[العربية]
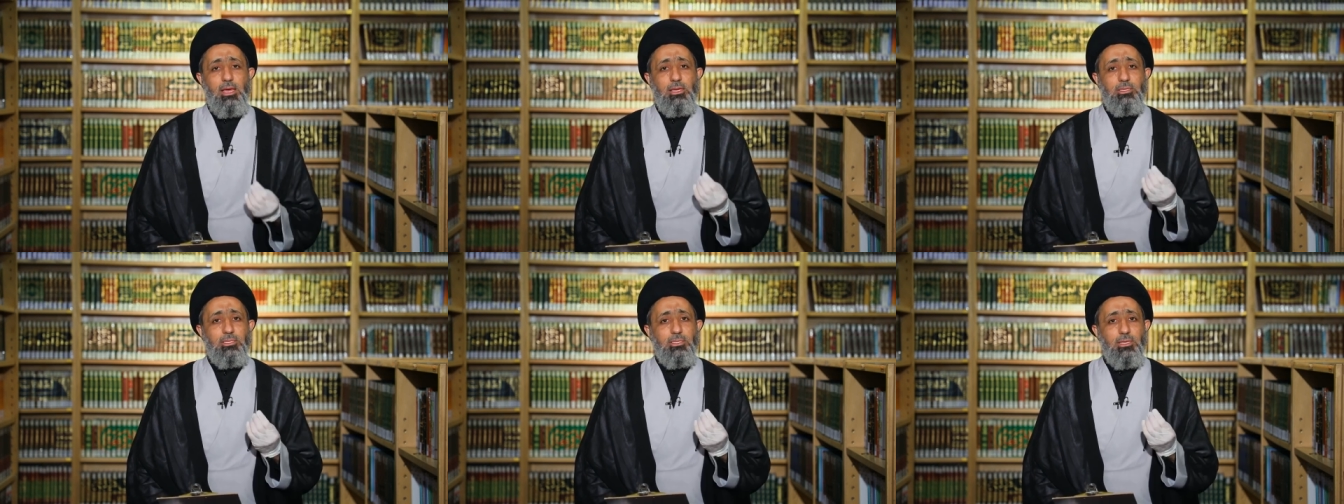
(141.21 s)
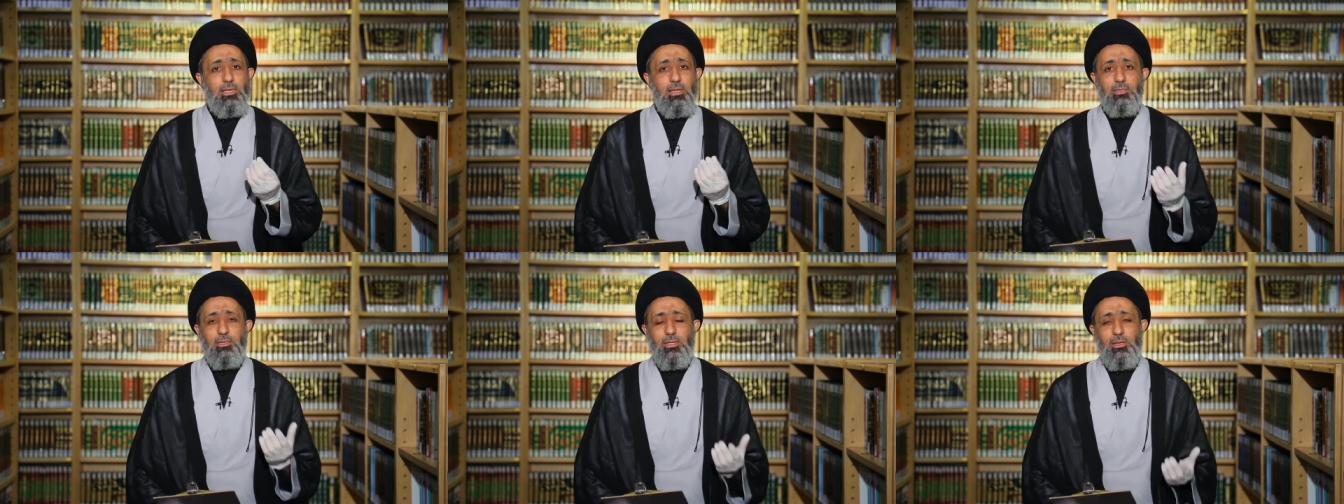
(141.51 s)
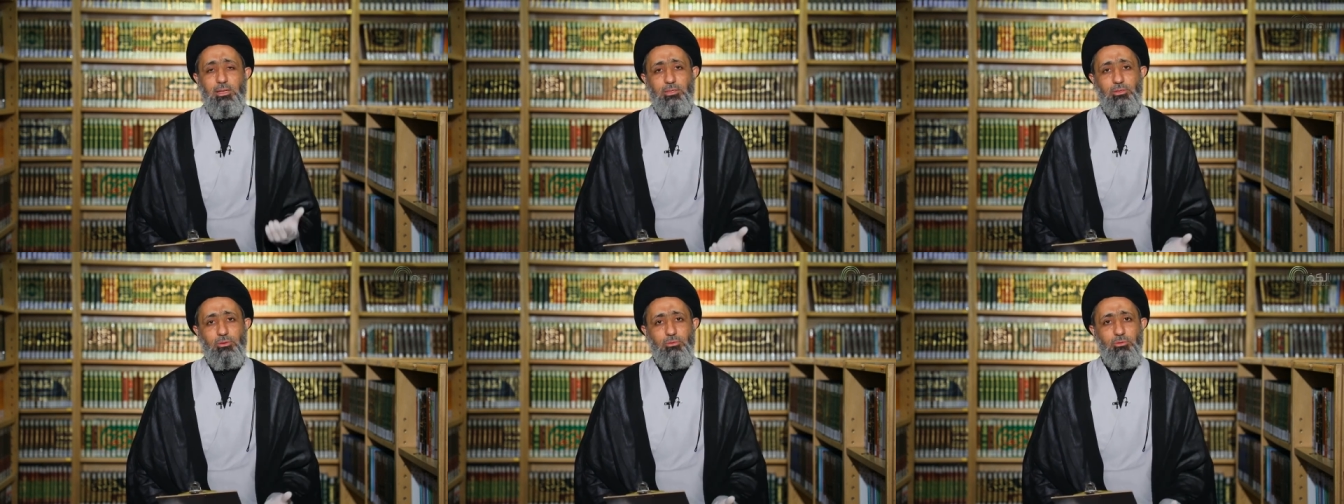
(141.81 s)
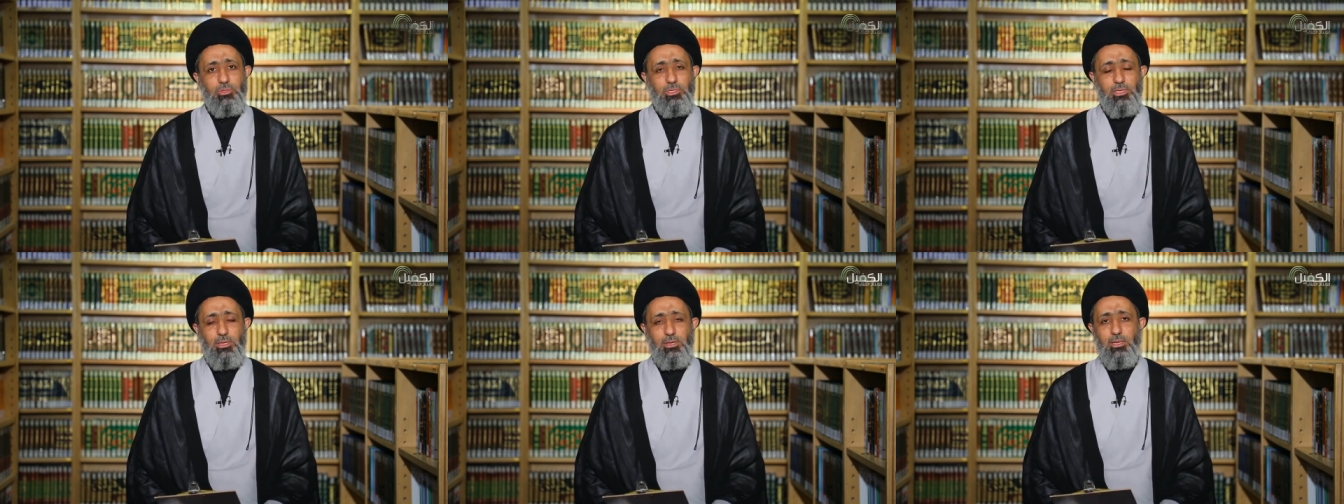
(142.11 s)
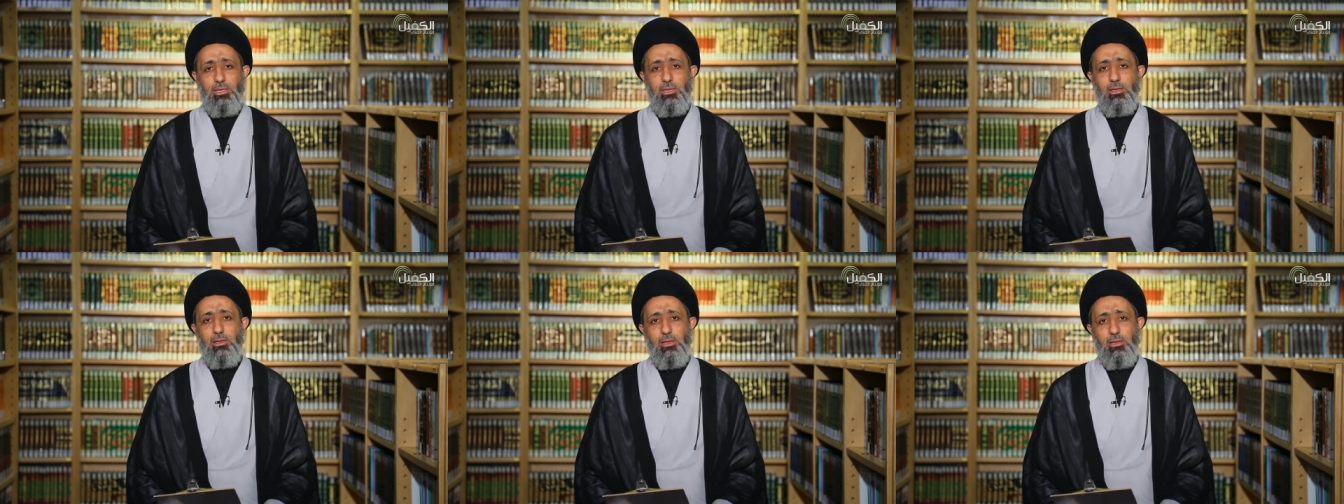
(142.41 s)
الصلاه التي
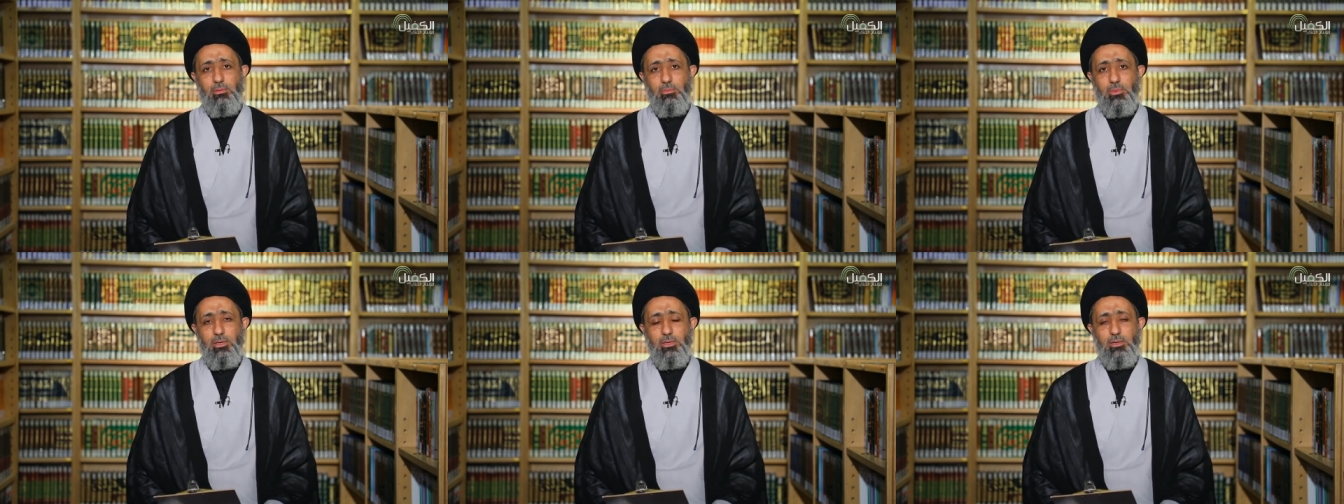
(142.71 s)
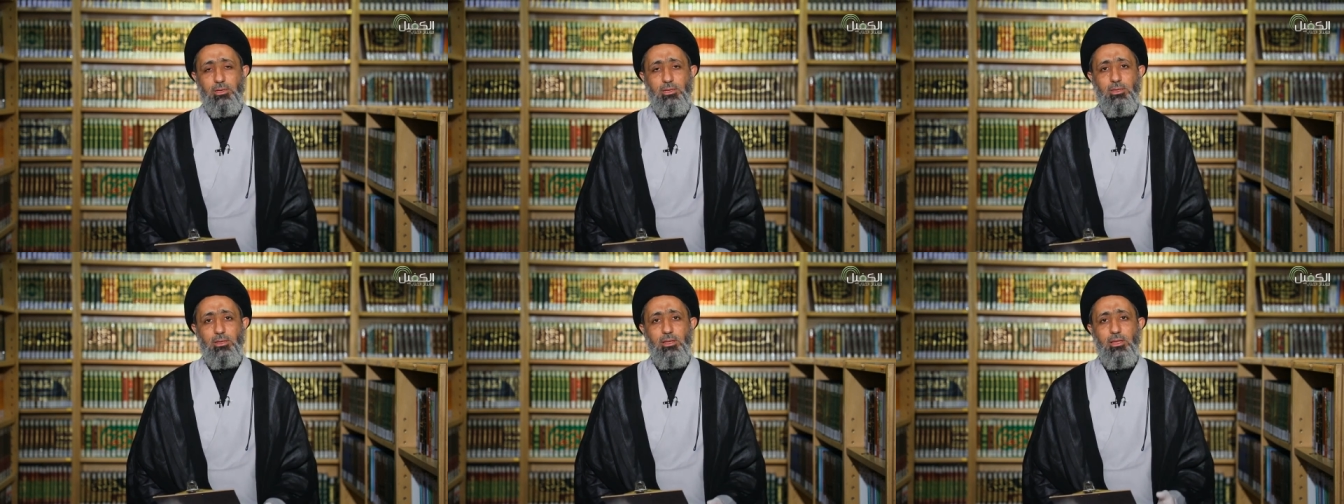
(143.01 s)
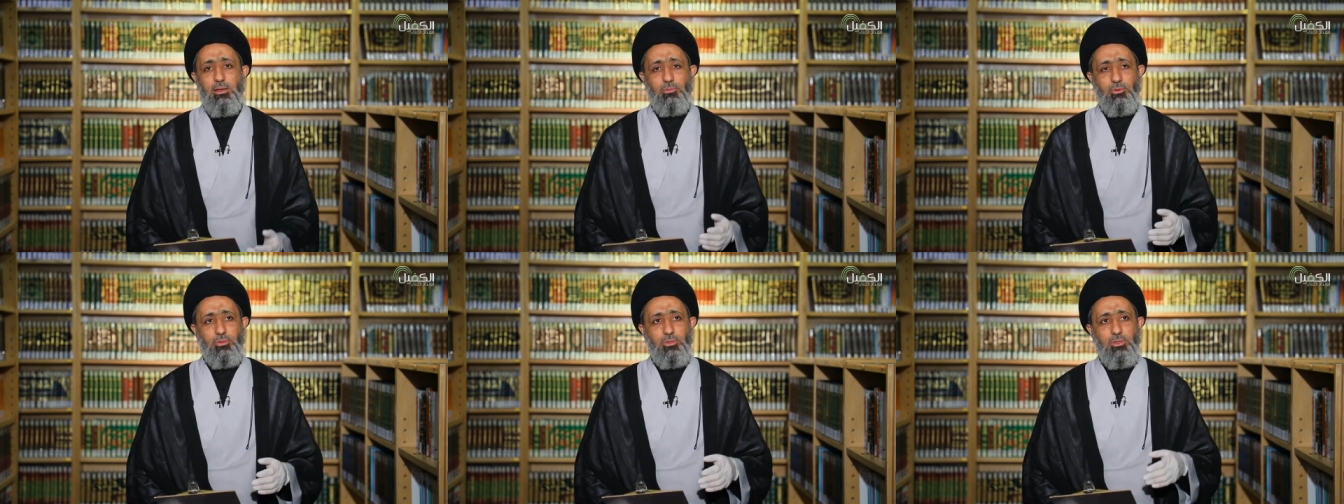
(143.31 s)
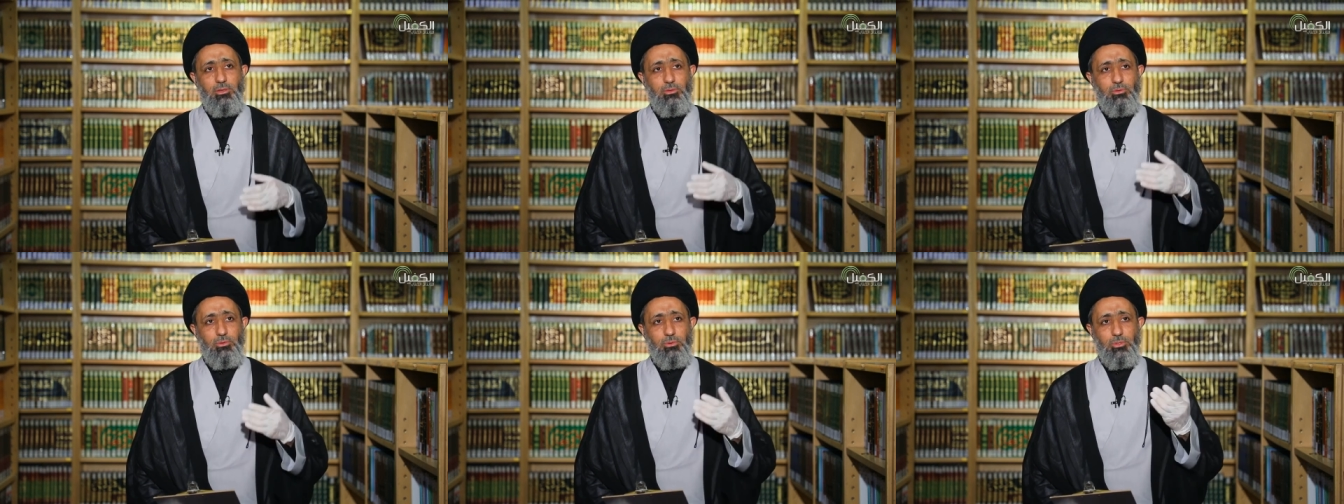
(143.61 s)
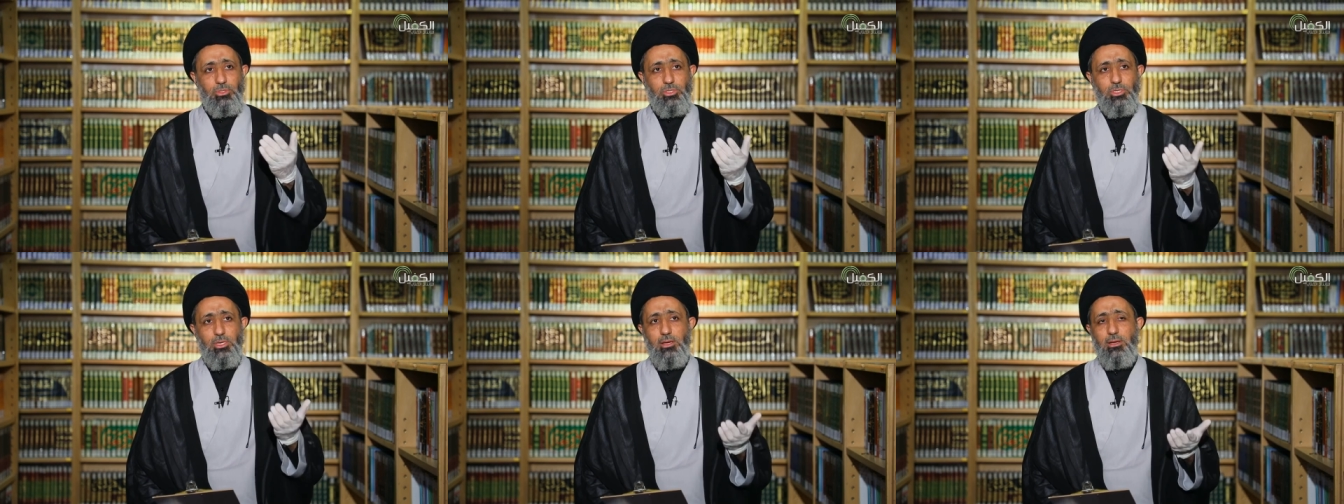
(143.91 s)
نصليها امانه لابد ان
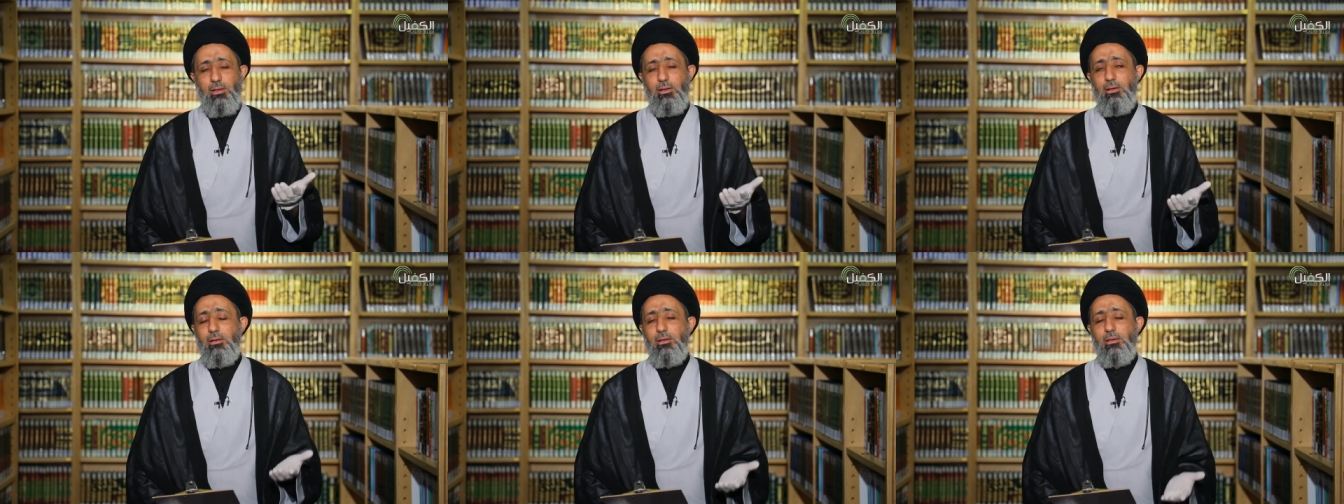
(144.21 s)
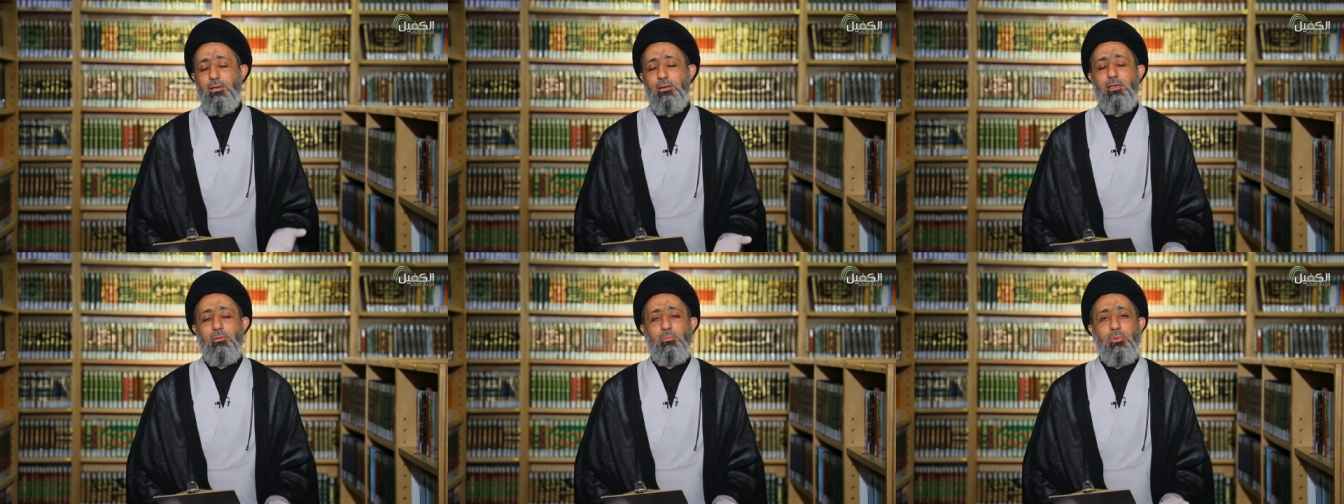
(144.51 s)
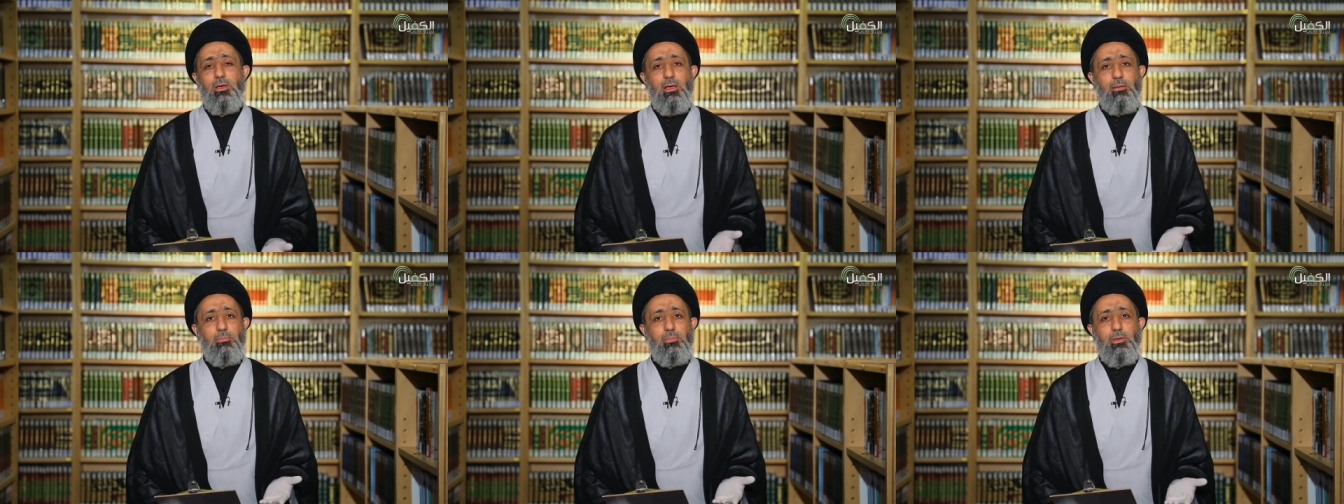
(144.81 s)
نرجعها كما